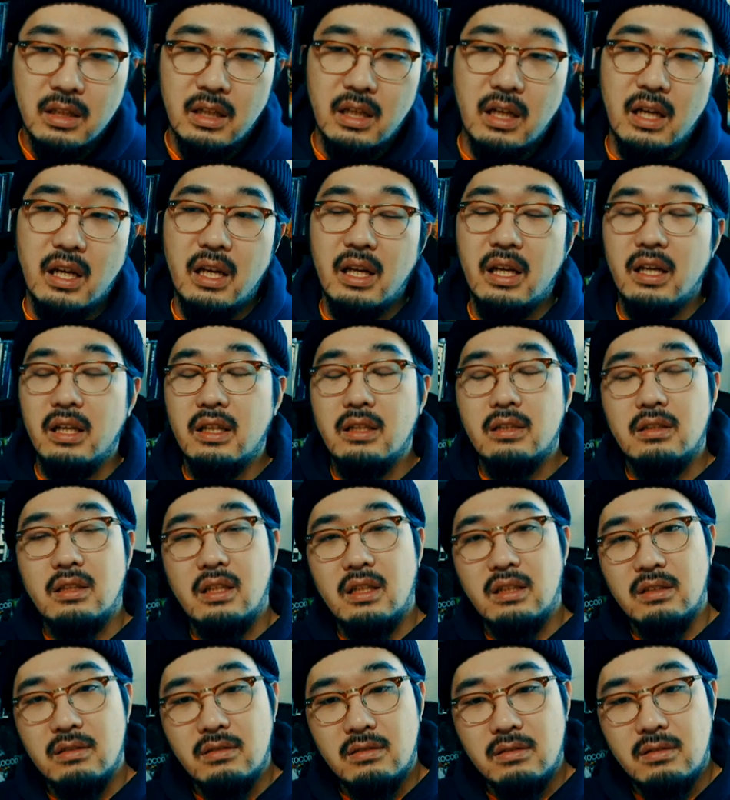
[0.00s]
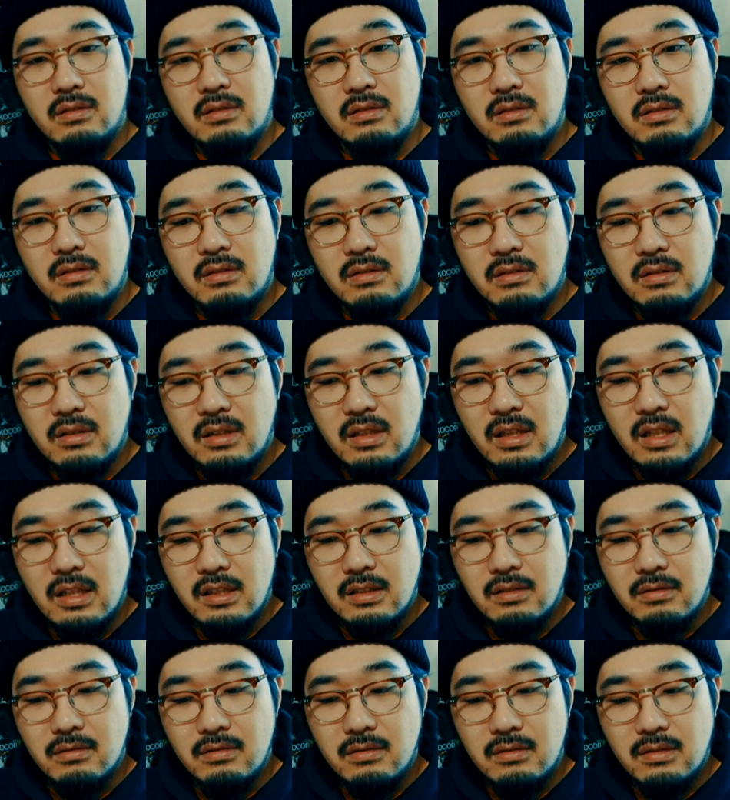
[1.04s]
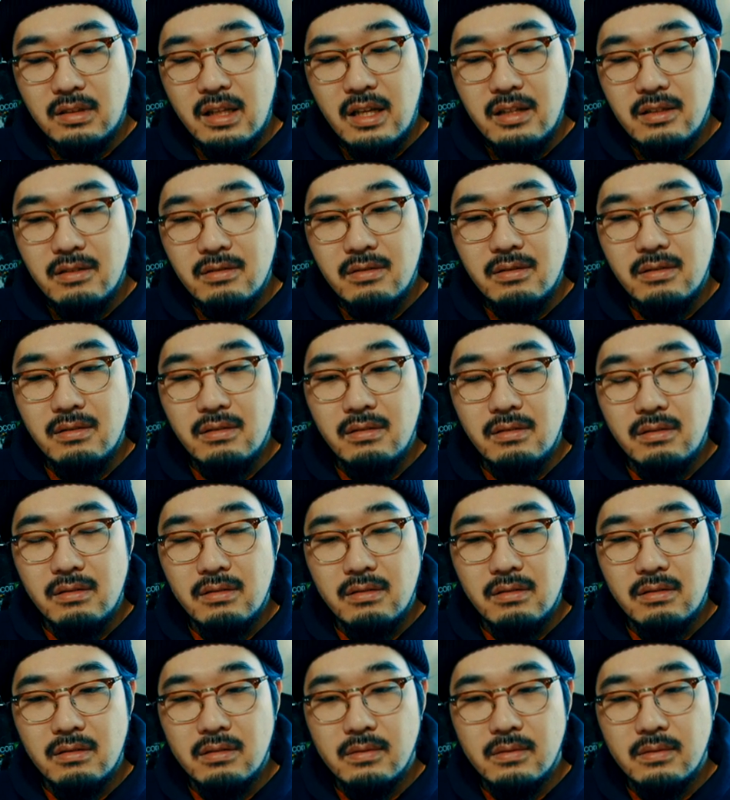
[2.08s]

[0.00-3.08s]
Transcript: はい。あの、だからその最初の